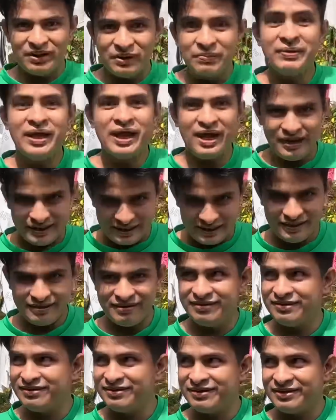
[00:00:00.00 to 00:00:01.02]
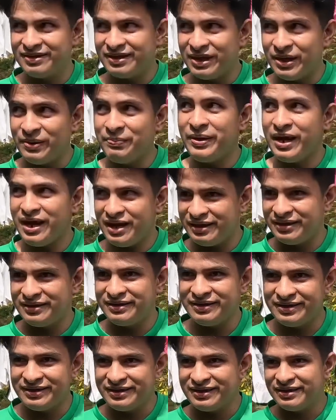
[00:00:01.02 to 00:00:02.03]
Nagulat ako nang marinig ko ang mga
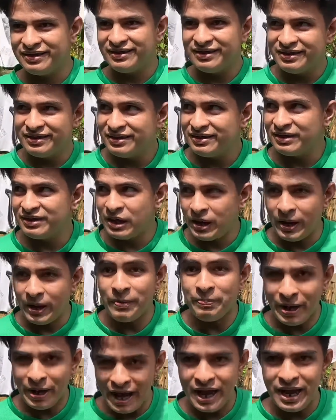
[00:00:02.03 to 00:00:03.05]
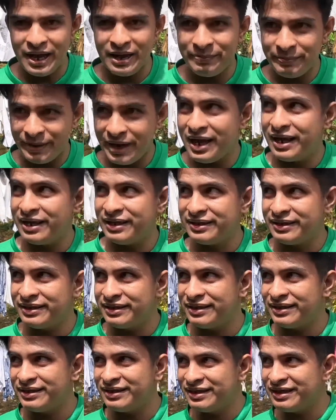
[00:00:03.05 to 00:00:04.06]
salita magmula sa bibig ni
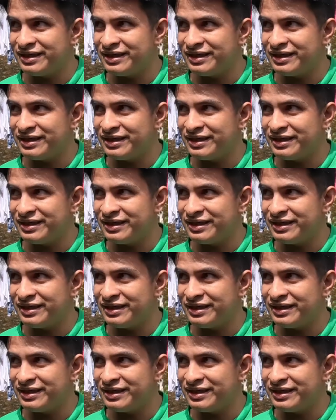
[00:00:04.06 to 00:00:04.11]
Christian.